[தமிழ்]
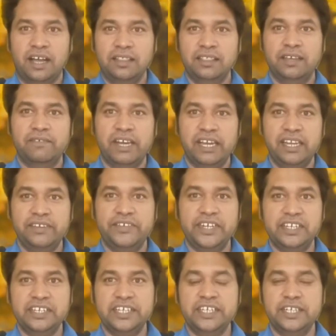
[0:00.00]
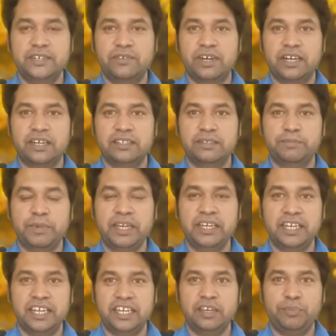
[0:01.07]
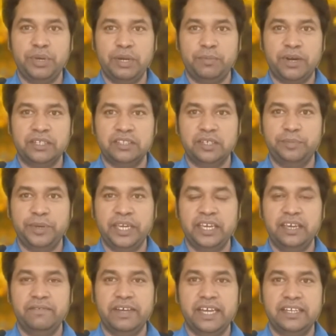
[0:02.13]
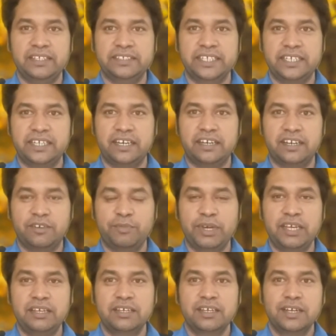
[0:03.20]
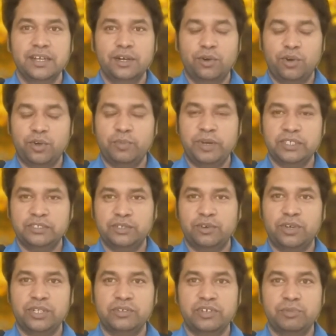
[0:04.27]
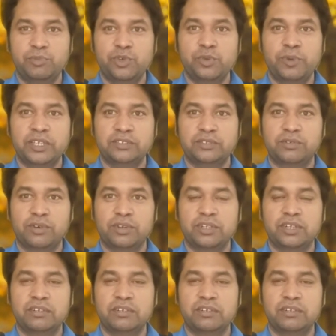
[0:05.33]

அந்த வேலையை விட்டு நின்றுவாங்க இது மாதிரி நிறைய பேர் பார்த்துருப்பீங்க வேலை செட் ஆகாமல் ஒரு மாதத்துக்கு ஒரு தடவை மூணு மாதத்துக்கு ஒரு